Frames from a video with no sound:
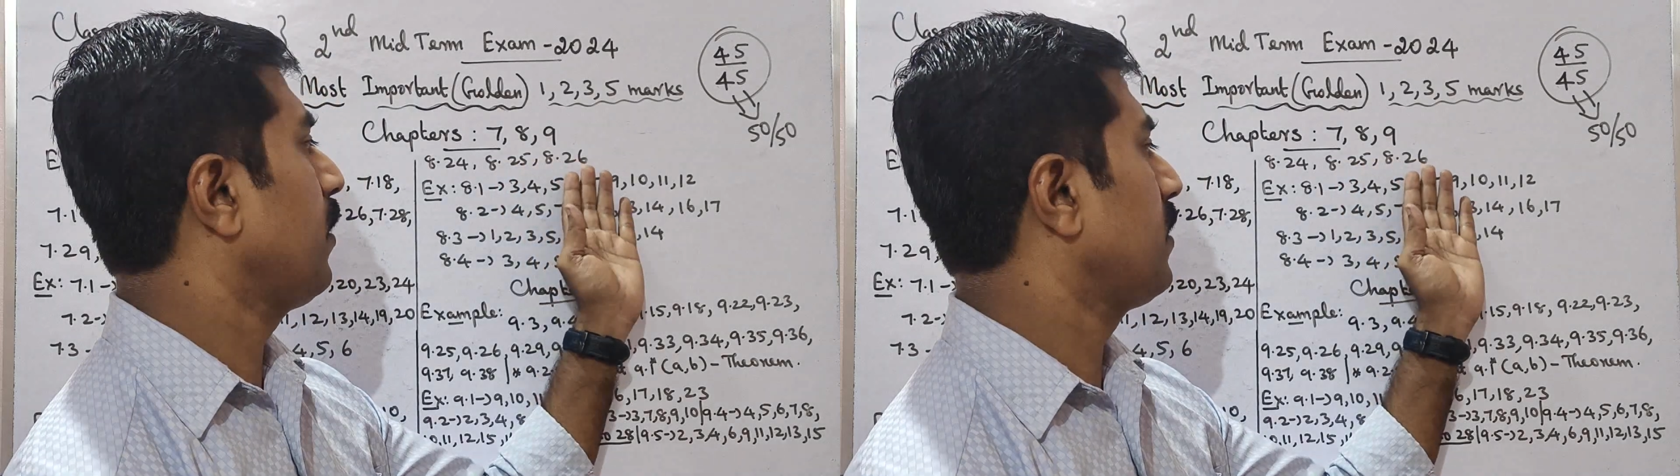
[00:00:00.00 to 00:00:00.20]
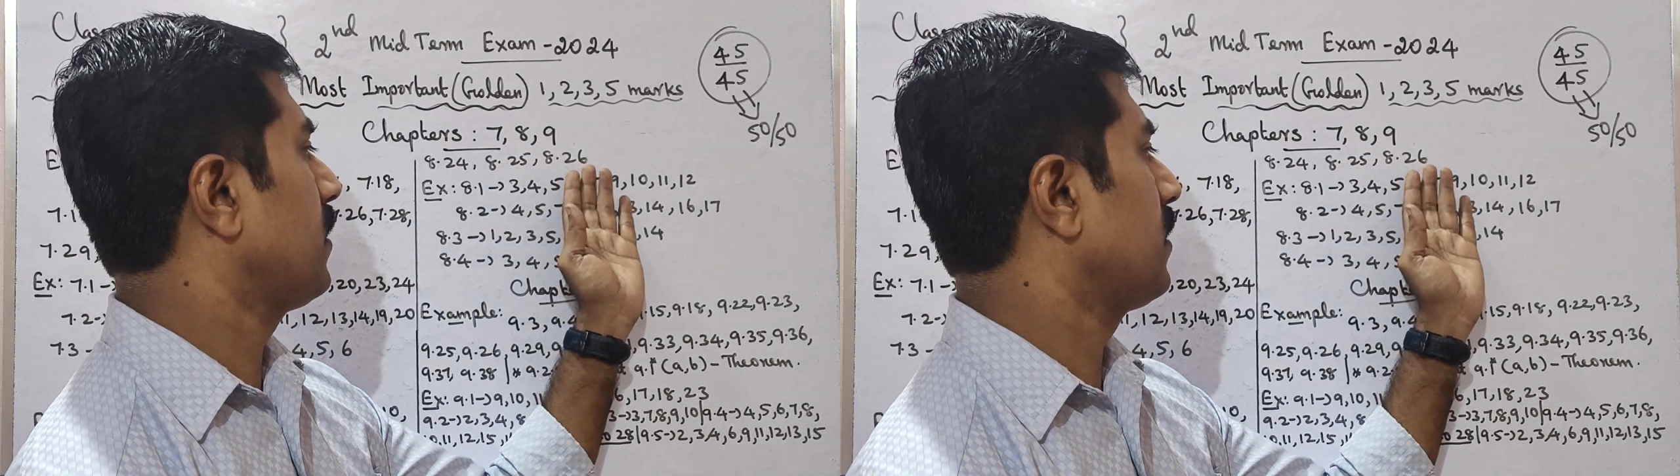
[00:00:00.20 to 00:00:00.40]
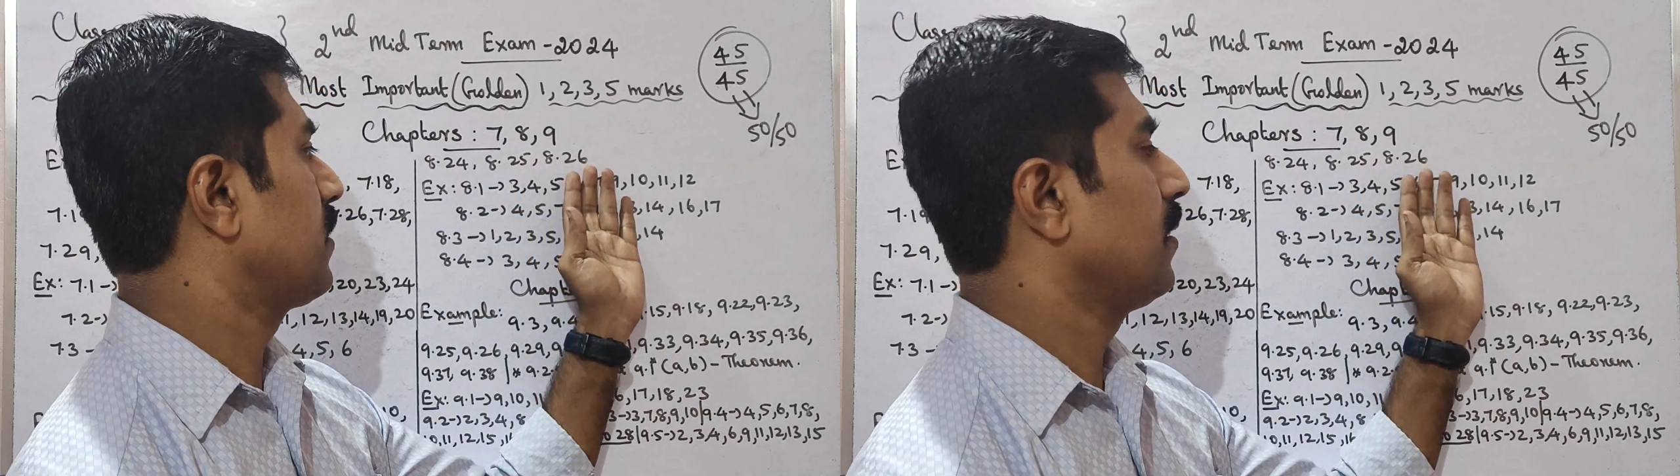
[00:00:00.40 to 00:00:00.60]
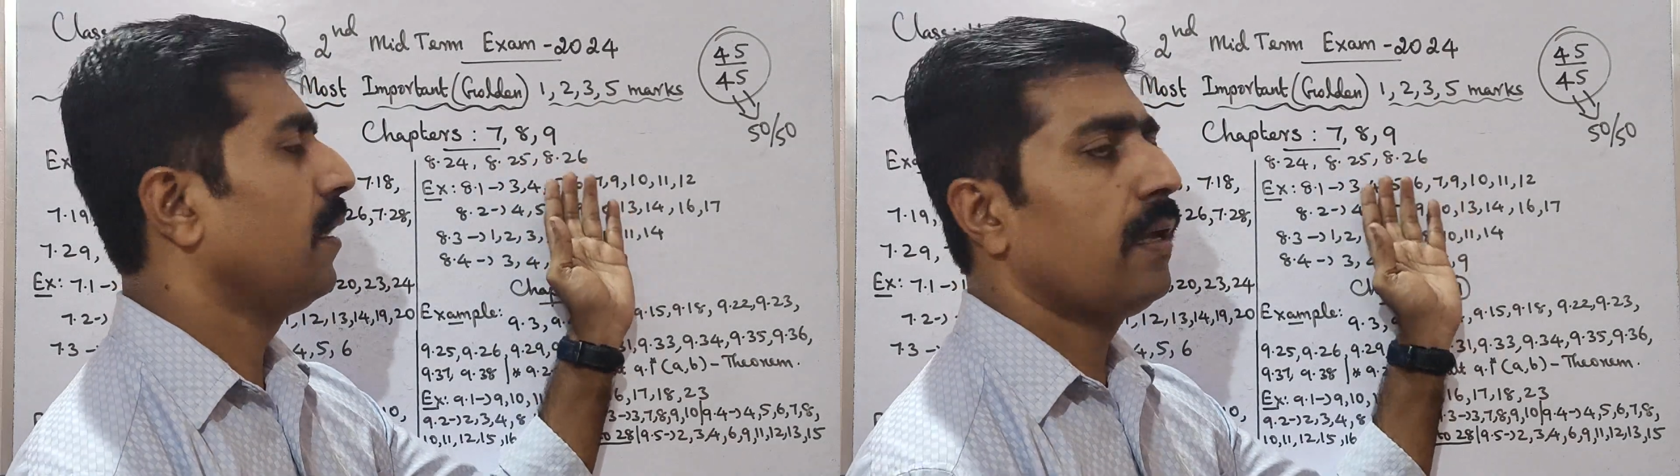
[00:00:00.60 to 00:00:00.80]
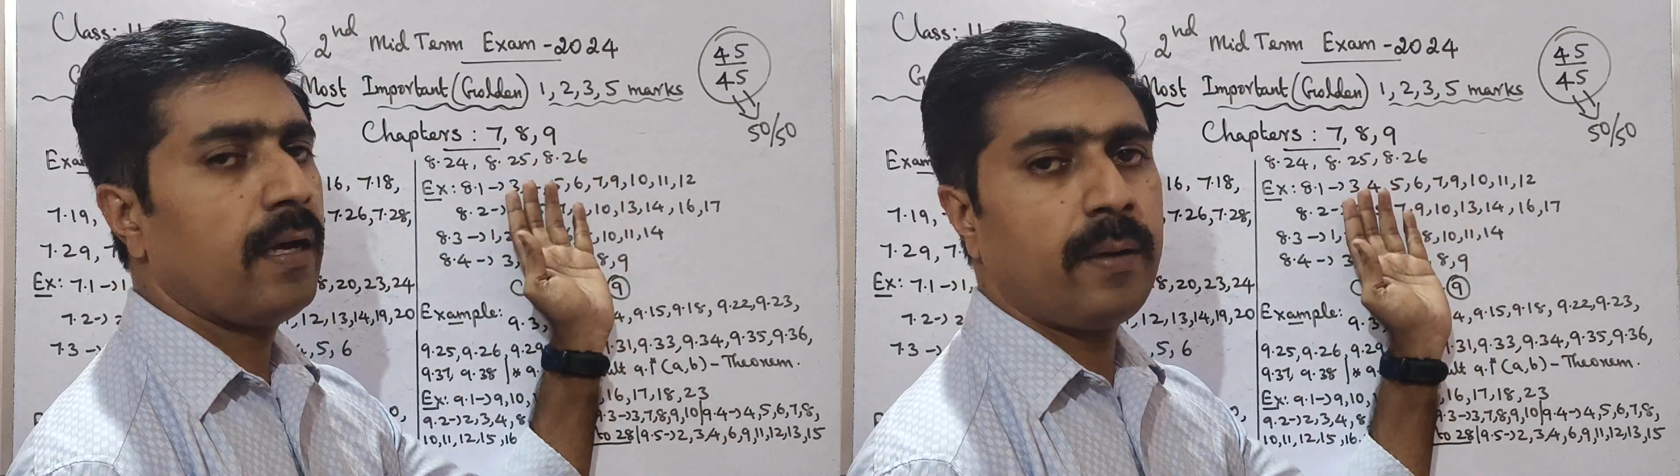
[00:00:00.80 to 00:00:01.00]
டுவெண்ட்டி சிக்ஸ்
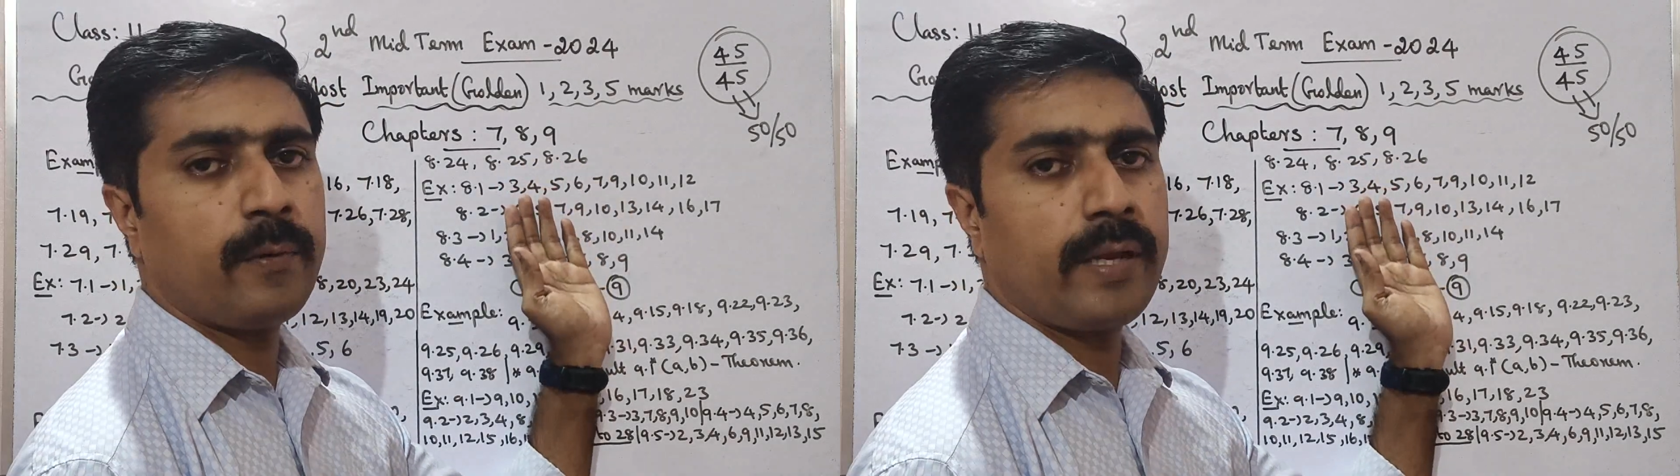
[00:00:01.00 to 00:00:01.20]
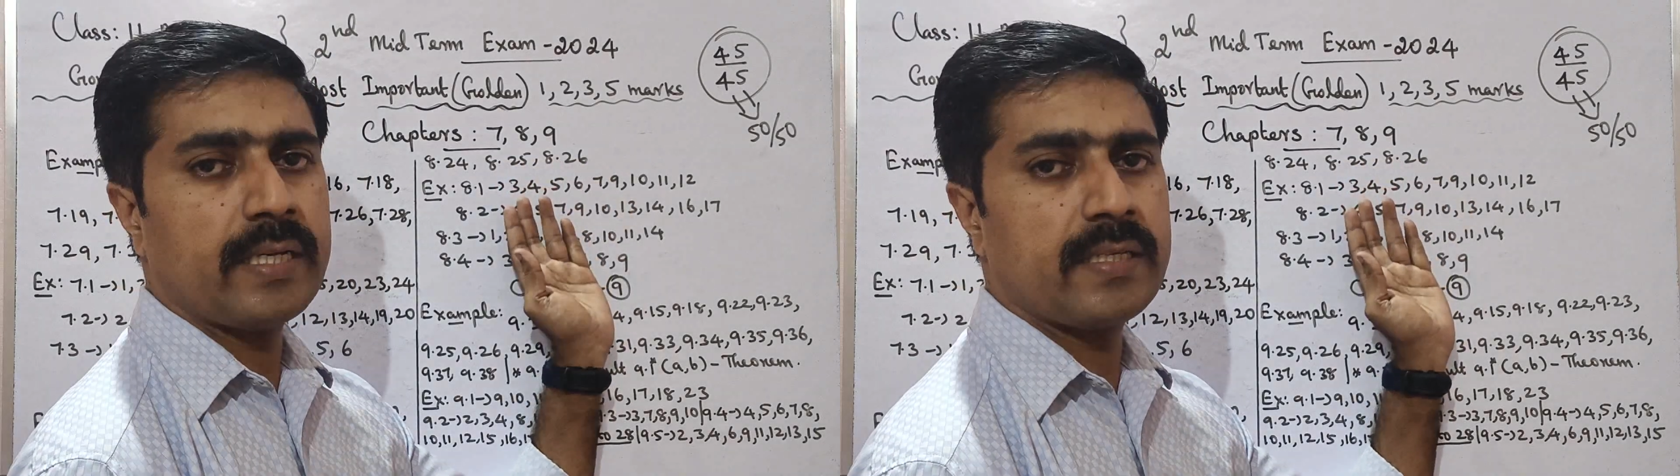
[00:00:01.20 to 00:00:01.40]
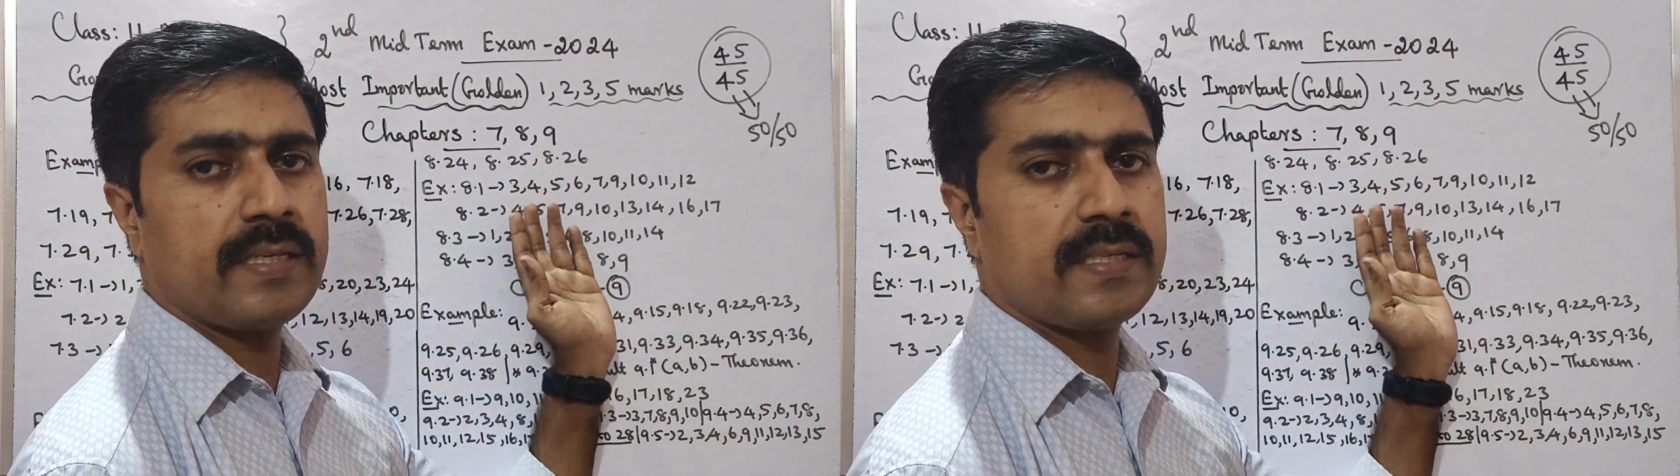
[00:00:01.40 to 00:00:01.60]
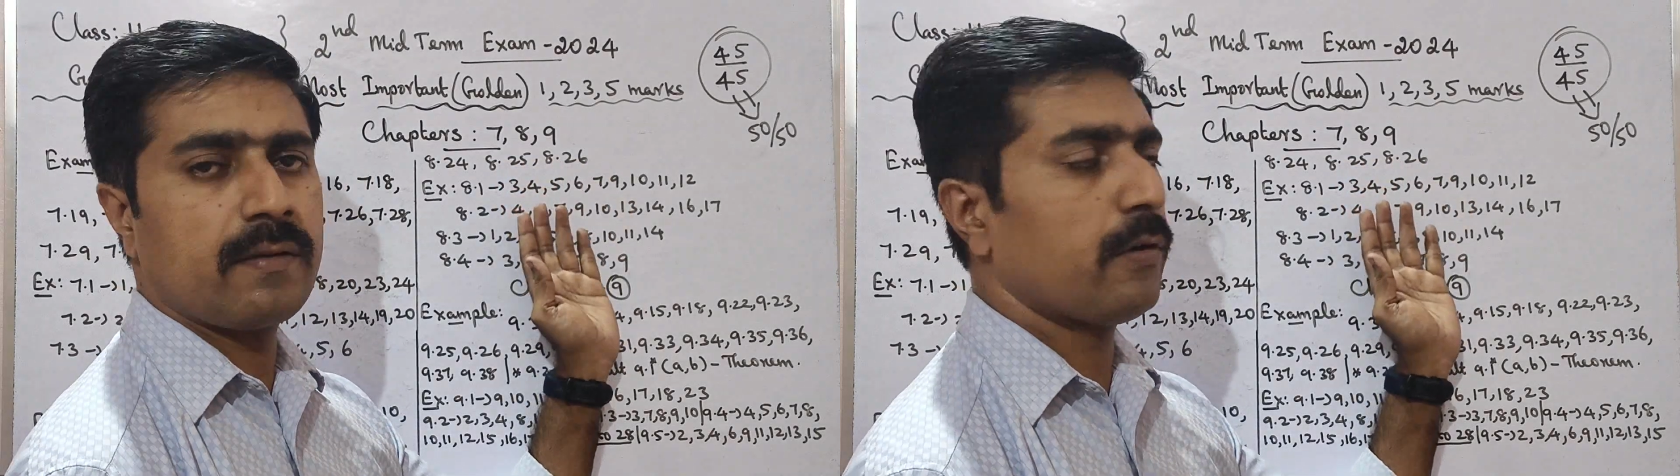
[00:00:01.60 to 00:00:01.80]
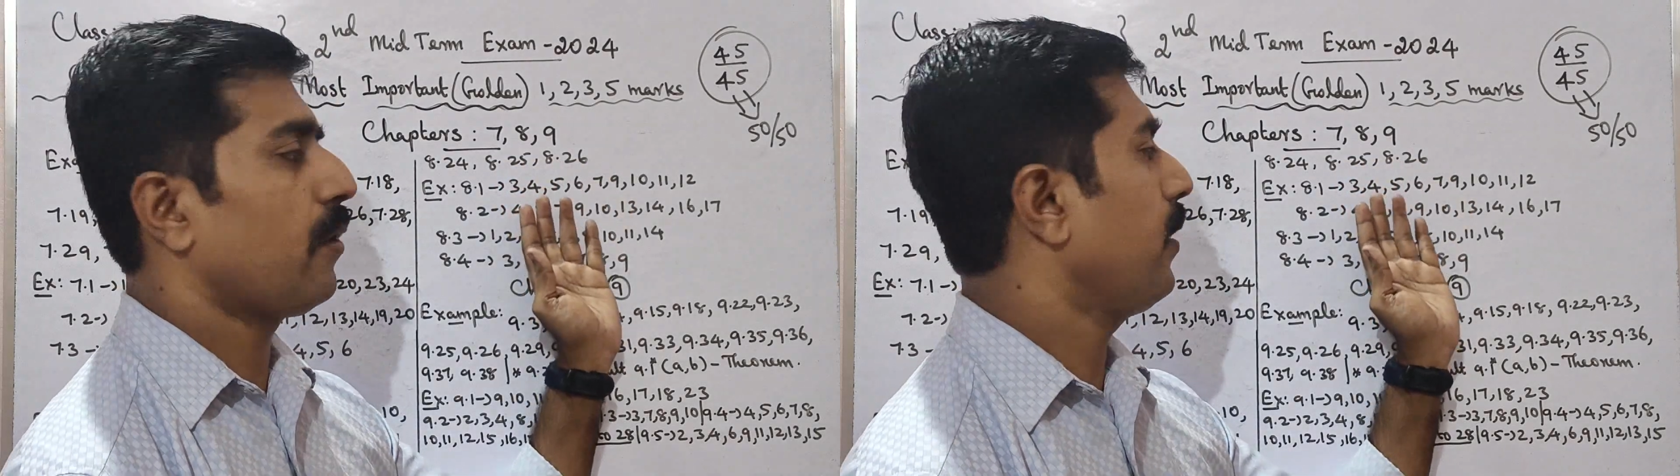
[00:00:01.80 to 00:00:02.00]
அப்புறம்
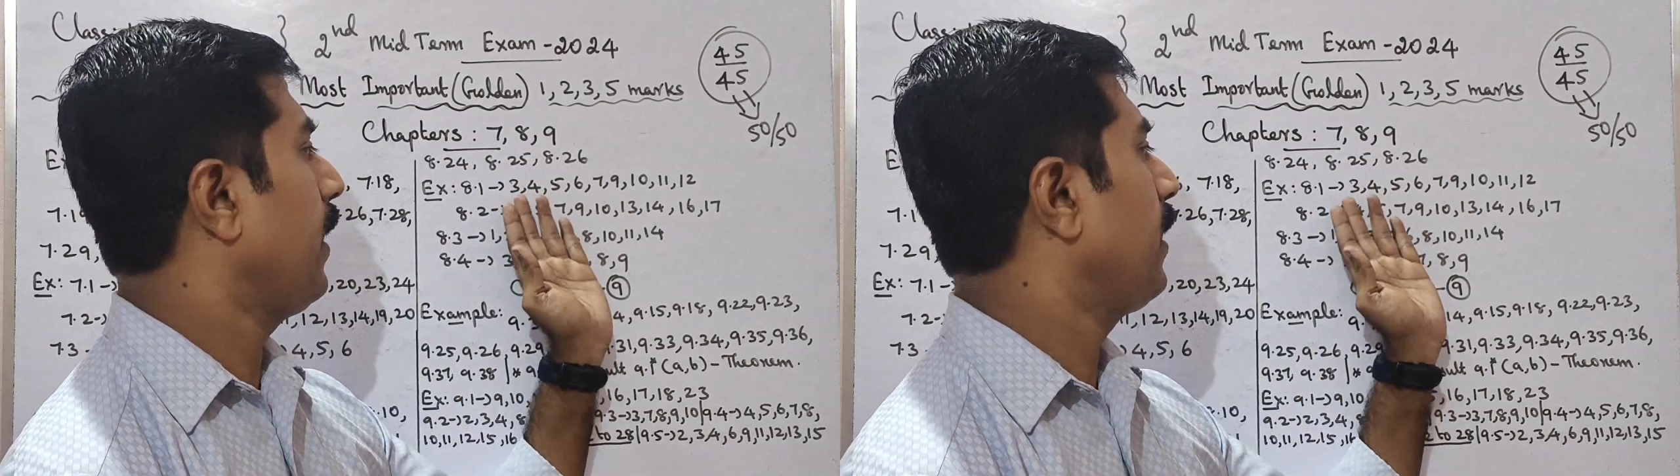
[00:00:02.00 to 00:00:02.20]
எக்ஸசைஸ்க்கு வரோம்